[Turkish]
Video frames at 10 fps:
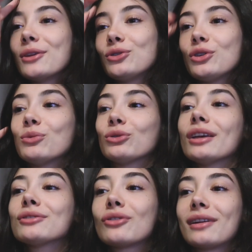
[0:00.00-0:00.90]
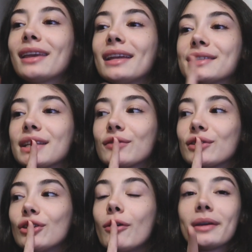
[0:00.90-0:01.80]
Çünkü bundan sonra gelecek
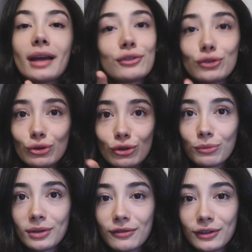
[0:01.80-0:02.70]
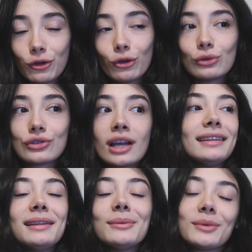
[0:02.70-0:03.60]
video birkaç günlük bir video olacak.
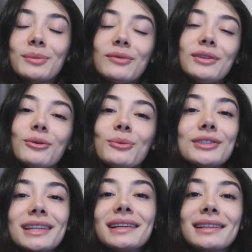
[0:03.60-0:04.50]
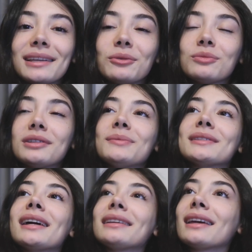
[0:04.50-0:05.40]
Ve dediğim gibi video bu şekildeydi. Umarım
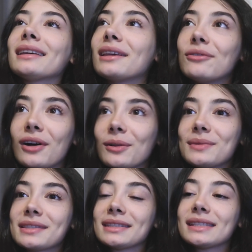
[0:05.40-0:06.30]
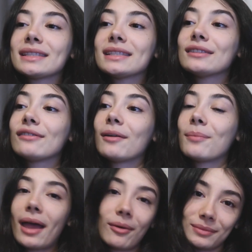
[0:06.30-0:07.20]
izlerken keyif almışsınızdır
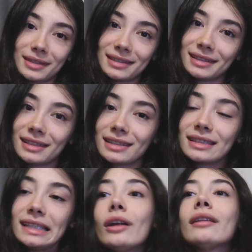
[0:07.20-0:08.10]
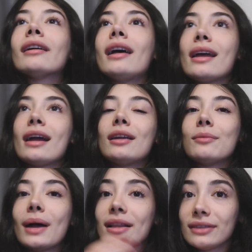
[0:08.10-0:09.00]
ve beğenmişsinizdir. Bu arada
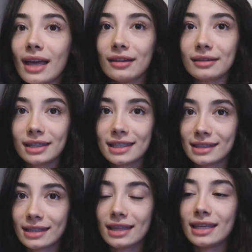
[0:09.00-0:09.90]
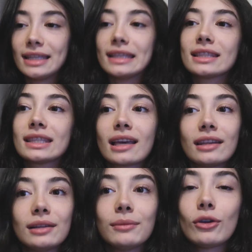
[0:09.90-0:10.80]
eğer benden istediğiniz,
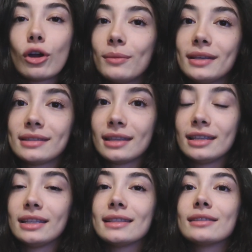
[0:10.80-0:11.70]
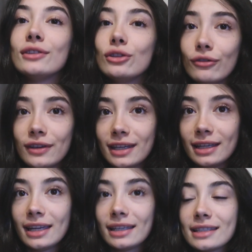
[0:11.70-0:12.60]
kanalıma görmek istediğiniz video
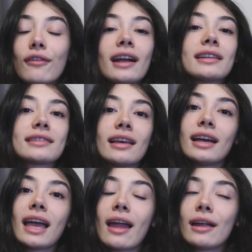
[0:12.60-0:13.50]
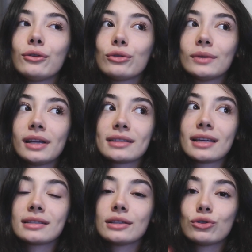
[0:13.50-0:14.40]
fikirleriniz varsa eğer yorumlara
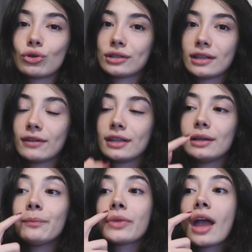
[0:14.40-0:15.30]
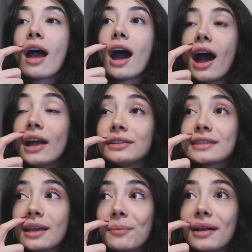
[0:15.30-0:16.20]
yazarsanız çok sevinirim.
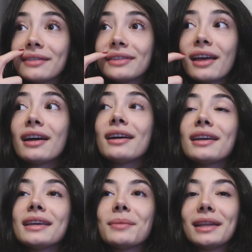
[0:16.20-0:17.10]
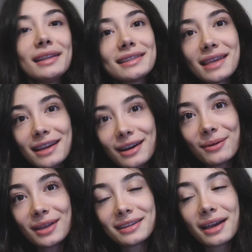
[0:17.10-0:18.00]
Aynı zamanda zamanda beni
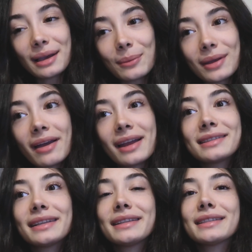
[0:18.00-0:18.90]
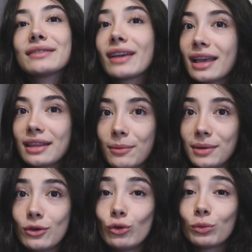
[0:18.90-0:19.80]
Instagram'dan takip ederseniz ve
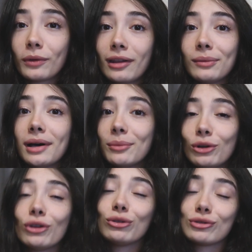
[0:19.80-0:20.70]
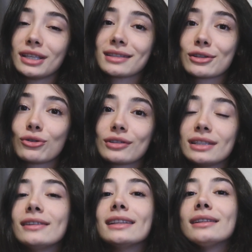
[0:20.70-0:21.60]
tabii ki YouTube kanalıma abone olursanız da çok
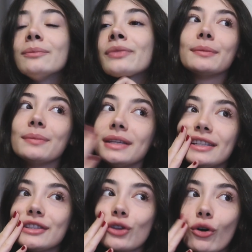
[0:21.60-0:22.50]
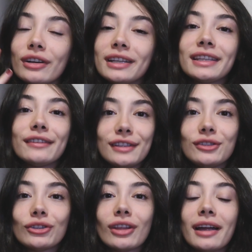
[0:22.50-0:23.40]
sevinirim. Bir sonraki
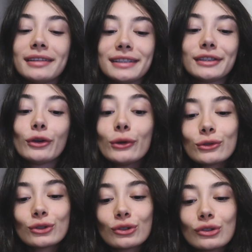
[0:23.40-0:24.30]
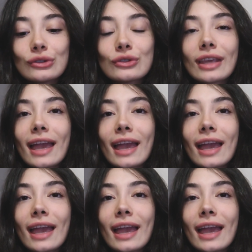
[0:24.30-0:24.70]
videoda artık görüşürüz.